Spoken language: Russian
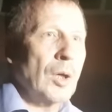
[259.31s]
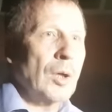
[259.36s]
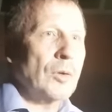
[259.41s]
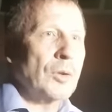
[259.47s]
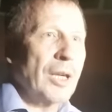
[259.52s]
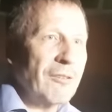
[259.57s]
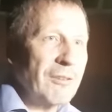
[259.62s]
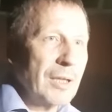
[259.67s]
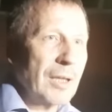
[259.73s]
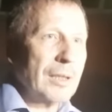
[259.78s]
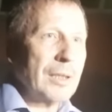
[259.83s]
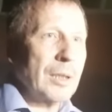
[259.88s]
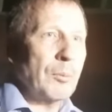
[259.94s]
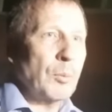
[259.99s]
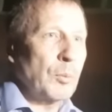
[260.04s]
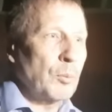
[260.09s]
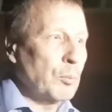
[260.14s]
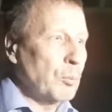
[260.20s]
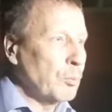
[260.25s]

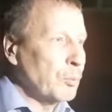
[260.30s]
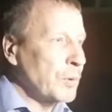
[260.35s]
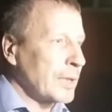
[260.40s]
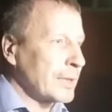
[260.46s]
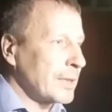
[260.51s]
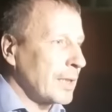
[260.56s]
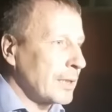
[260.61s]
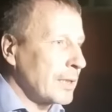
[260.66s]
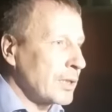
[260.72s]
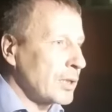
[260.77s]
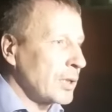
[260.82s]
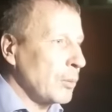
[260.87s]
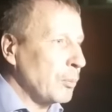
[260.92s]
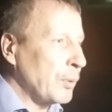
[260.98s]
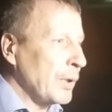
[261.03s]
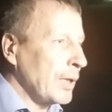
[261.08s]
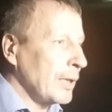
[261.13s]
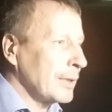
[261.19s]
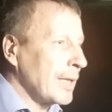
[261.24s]
Наверное, достаточно
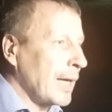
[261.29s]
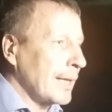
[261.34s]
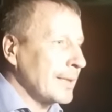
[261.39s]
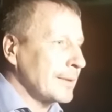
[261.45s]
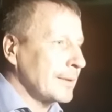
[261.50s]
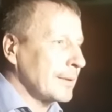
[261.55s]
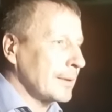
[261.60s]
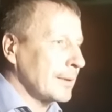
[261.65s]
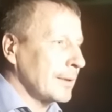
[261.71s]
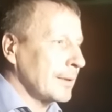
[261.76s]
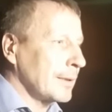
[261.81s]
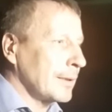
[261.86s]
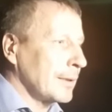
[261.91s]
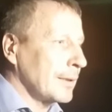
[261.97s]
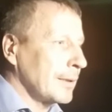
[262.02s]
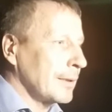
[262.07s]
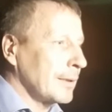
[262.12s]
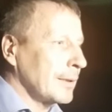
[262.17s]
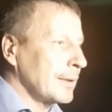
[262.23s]
передать
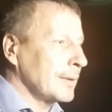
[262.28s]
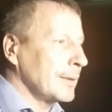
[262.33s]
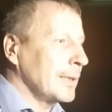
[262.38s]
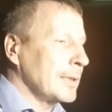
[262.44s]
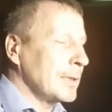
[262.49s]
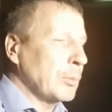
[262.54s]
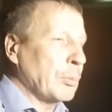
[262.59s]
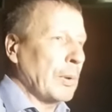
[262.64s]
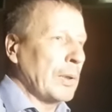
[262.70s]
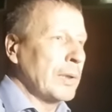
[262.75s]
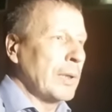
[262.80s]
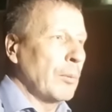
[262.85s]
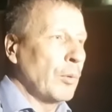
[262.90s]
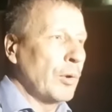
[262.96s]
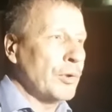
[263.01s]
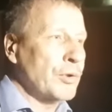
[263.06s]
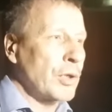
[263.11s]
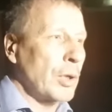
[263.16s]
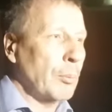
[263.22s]
э, эти
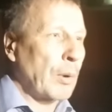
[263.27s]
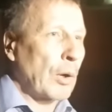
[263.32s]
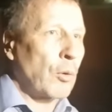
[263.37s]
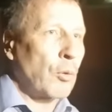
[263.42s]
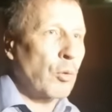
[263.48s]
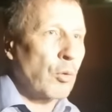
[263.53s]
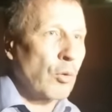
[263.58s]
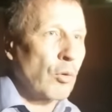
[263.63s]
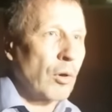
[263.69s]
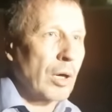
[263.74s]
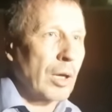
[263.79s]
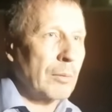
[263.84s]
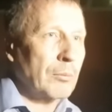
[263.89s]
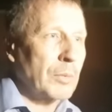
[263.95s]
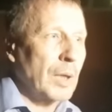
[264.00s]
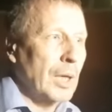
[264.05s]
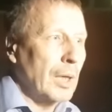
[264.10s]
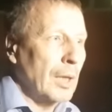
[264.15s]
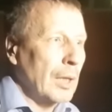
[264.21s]
полномочия
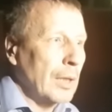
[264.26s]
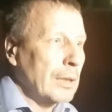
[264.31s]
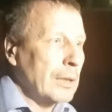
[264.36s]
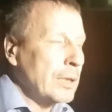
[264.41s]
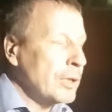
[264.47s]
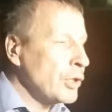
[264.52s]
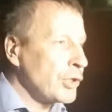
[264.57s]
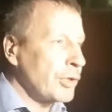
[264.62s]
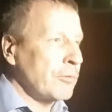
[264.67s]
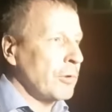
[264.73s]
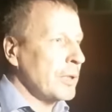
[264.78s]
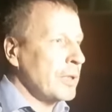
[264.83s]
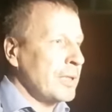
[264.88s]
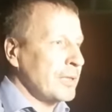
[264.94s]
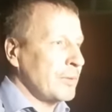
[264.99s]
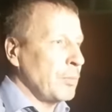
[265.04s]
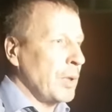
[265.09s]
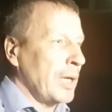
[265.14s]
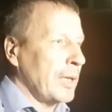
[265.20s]
прокурорам, и ничего не
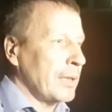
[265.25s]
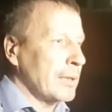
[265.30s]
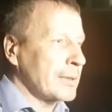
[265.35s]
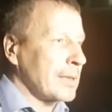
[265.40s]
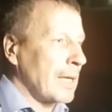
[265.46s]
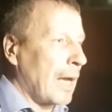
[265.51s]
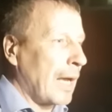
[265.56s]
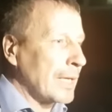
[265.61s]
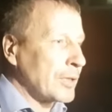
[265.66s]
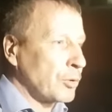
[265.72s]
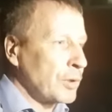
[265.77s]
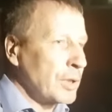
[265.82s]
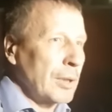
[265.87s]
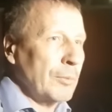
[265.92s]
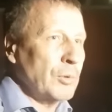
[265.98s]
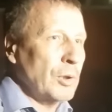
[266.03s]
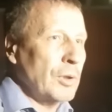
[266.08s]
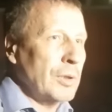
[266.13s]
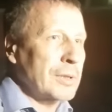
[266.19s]
изменится. А
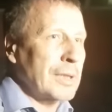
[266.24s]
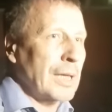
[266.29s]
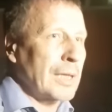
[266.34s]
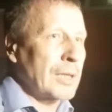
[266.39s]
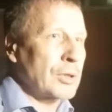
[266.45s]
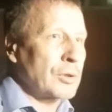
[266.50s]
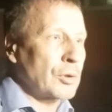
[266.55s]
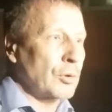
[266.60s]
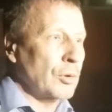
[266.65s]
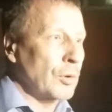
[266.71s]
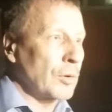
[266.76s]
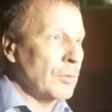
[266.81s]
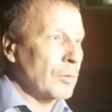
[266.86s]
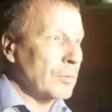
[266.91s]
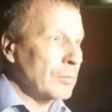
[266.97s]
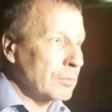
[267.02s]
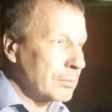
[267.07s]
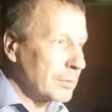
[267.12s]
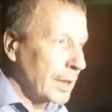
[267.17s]
судебную инстанцию
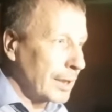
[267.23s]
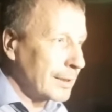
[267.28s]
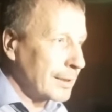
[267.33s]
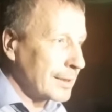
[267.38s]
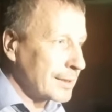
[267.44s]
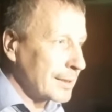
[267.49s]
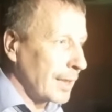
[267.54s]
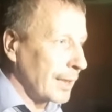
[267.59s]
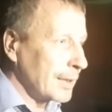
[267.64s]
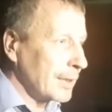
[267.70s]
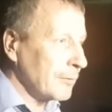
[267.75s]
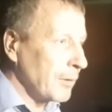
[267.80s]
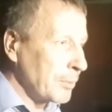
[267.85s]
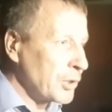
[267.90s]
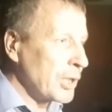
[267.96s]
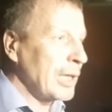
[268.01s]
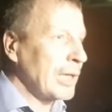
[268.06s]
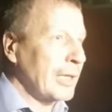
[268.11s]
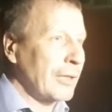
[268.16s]
на этой стадии
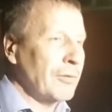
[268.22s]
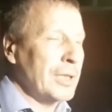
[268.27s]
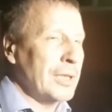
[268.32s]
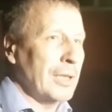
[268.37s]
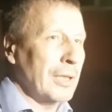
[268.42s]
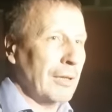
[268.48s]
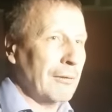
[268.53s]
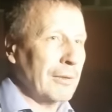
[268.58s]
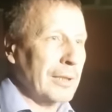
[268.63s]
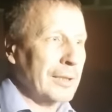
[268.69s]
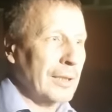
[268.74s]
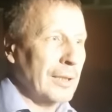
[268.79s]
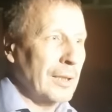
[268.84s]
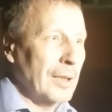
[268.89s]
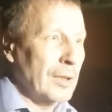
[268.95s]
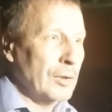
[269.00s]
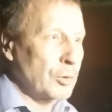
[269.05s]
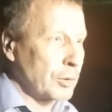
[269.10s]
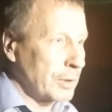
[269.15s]
вообще ликвидировать.
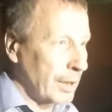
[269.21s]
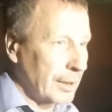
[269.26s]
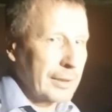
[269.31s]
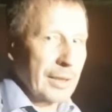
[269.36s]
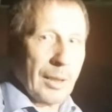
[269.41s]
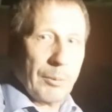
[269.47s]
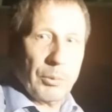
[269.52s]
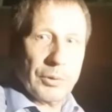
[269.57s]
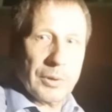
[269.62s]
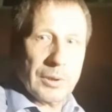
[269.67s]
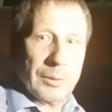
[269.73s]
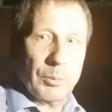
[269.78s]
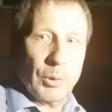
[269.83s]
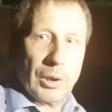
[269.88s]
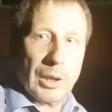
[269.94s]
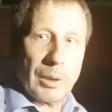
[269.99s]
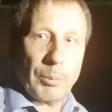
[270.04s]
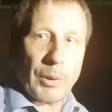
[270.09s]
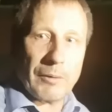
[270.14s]
А, ну, тогда как будет вы,
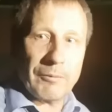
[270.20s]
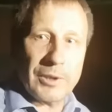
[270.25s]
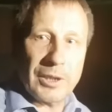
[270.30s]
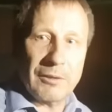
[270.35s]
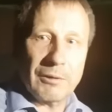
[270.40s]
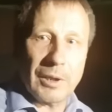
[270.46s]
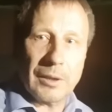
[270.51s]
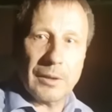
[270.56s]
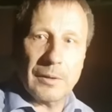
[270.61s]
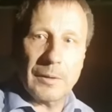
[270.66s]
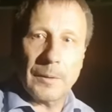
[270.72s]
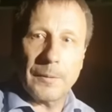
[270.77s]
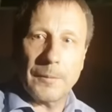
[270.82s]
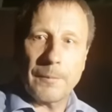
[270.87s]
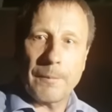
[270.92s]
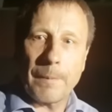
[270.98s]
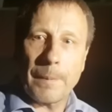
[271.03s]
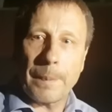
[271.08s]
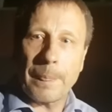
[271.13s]
более правдиво. Извиняюсь,
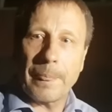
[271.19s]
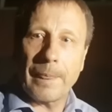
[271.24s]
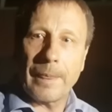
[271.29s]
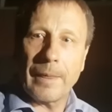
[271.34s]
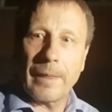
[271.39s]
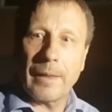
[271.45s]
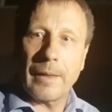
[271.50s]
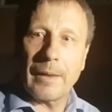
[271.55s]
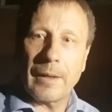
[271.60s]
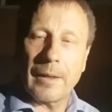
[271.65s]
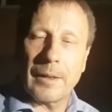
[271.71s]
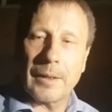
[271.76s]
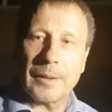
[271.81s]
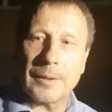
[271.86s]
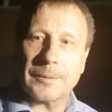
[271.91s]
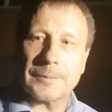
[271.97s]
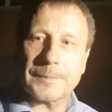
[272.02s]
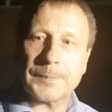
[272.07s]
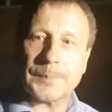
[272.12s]
как вы прокомментируете
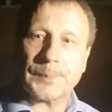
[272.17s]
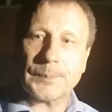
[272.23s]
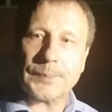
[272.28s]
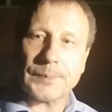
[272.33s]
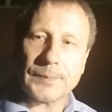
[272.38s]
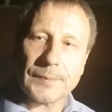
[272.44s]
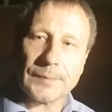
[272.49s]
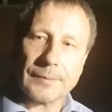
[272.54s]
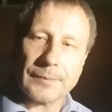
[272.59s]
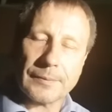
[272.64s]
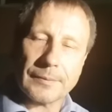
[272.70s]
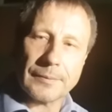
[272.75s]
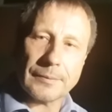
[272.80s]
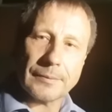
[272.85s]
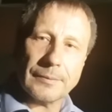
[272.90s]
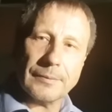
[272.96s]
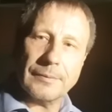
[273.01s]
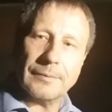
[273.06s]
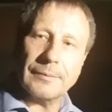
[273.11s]
заявление о том, что Албек
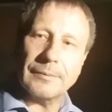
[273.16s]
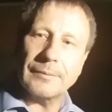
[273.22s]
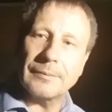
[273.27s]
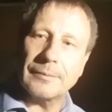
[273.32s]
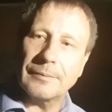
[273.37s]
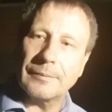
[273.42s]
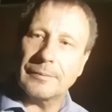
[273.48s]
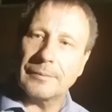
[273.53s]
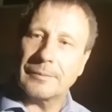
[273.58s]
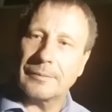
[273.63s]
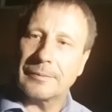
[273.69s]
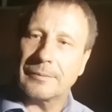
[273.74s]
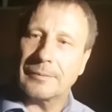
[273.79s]
Ироимов угрожал